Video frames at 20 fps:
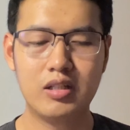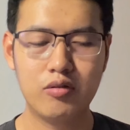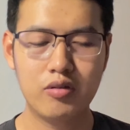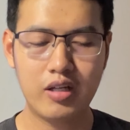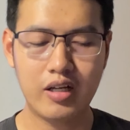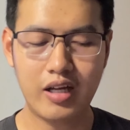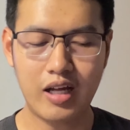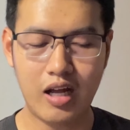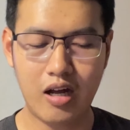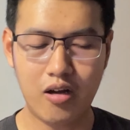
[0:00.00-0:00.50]
ว
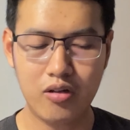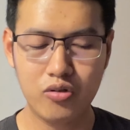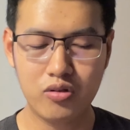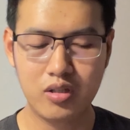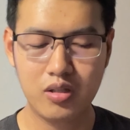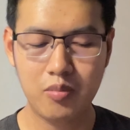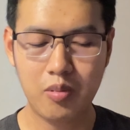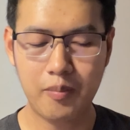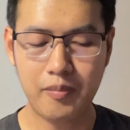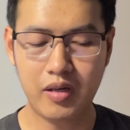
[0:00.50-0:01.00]
ราคาก็อยู่
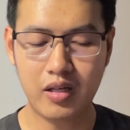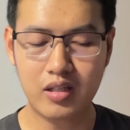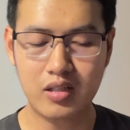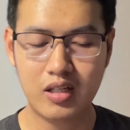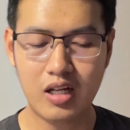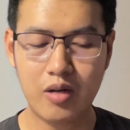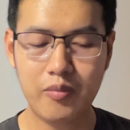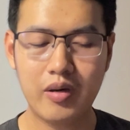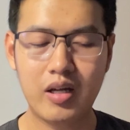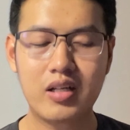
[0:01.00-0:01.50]
ที่ประมาณ
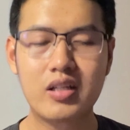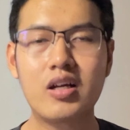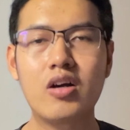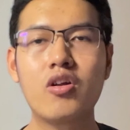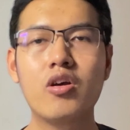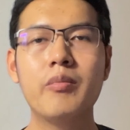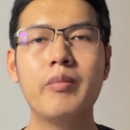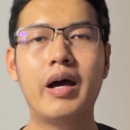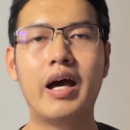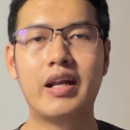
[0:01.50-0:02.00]

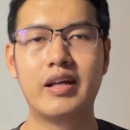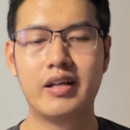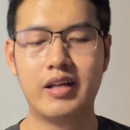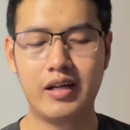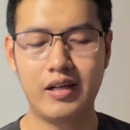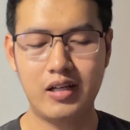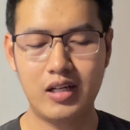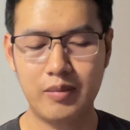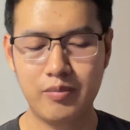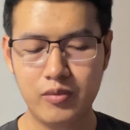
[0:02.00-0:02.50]
9,900 บาท
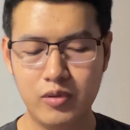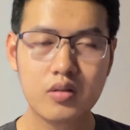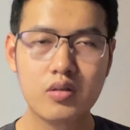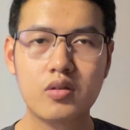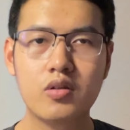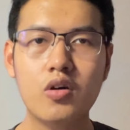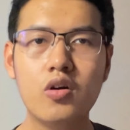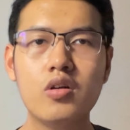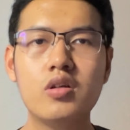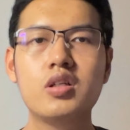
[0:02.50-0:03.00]
นะครับ
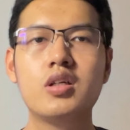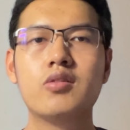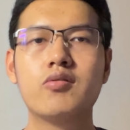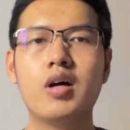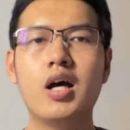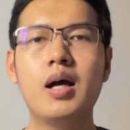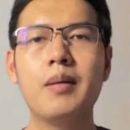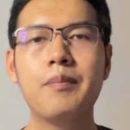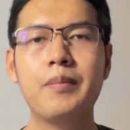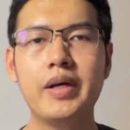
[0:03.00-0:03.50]
ก็ถือ
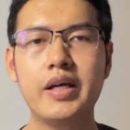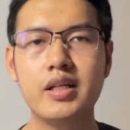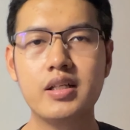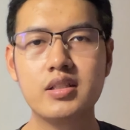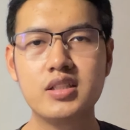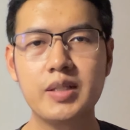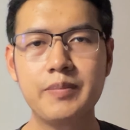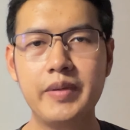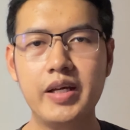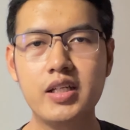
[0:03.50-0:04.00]
ว่าเป็น
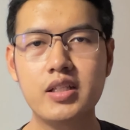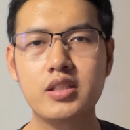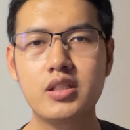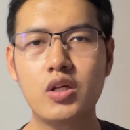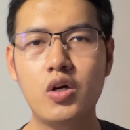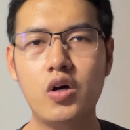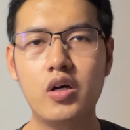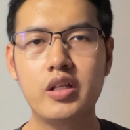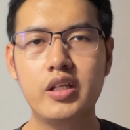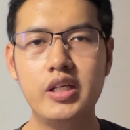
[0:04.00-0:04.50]
สเปค
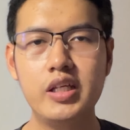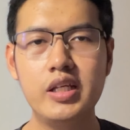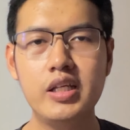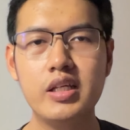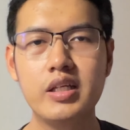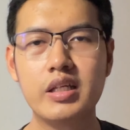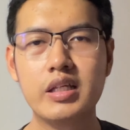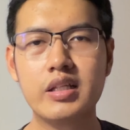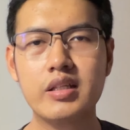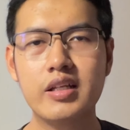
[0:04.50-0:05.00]
จอที่
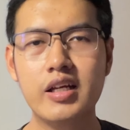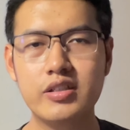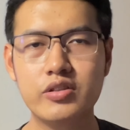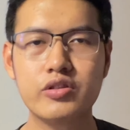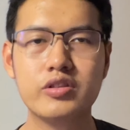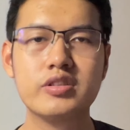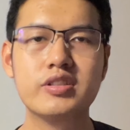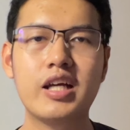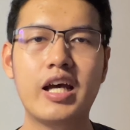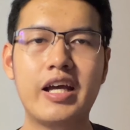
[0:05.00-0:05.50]
น่าส
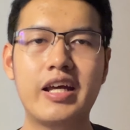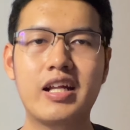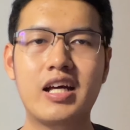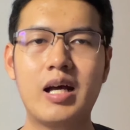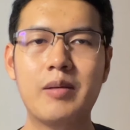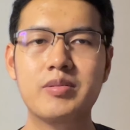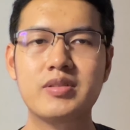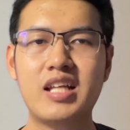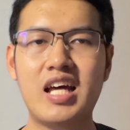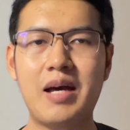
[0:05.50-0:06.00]
นใจนะ
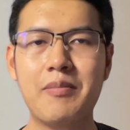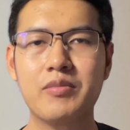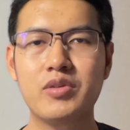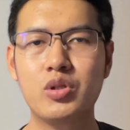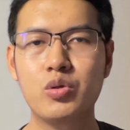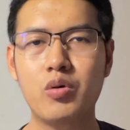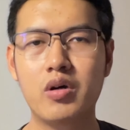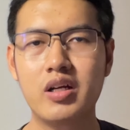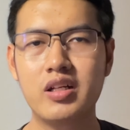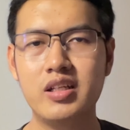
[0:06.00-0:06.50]
ครับ
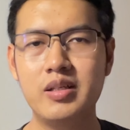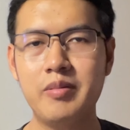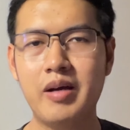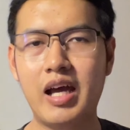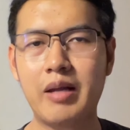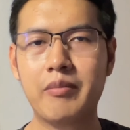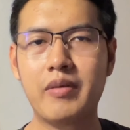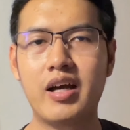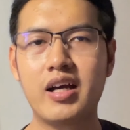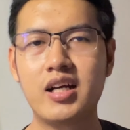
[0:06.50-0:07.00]
3 ตัวที่
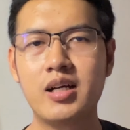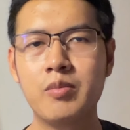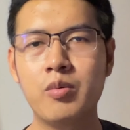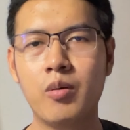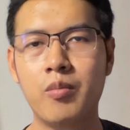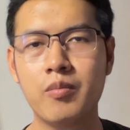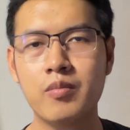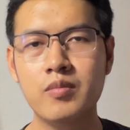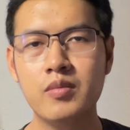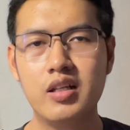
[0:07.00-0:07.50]
ผ่านมาคือผ
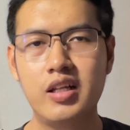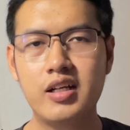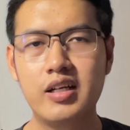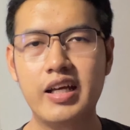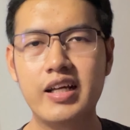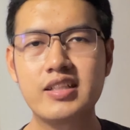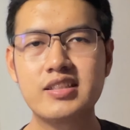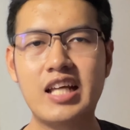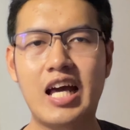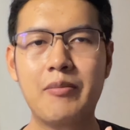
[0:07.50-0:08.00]
ม
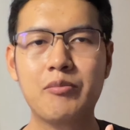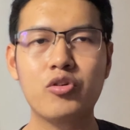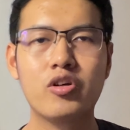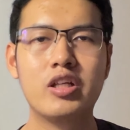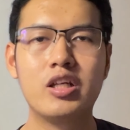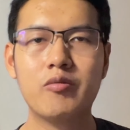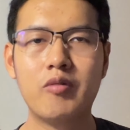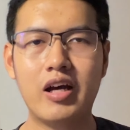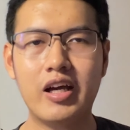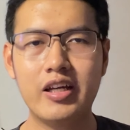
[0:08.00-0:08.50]
เล็งๆ3ตัว
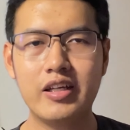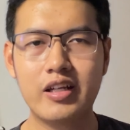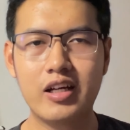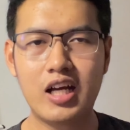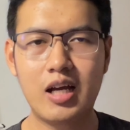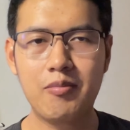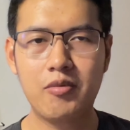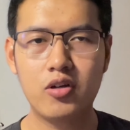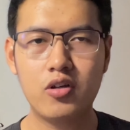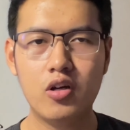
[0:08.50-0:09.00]
นี้ไว้นะ
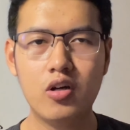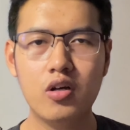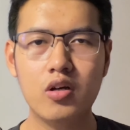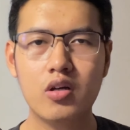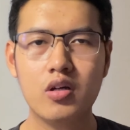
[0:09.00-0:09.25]
ครับ แล้วก็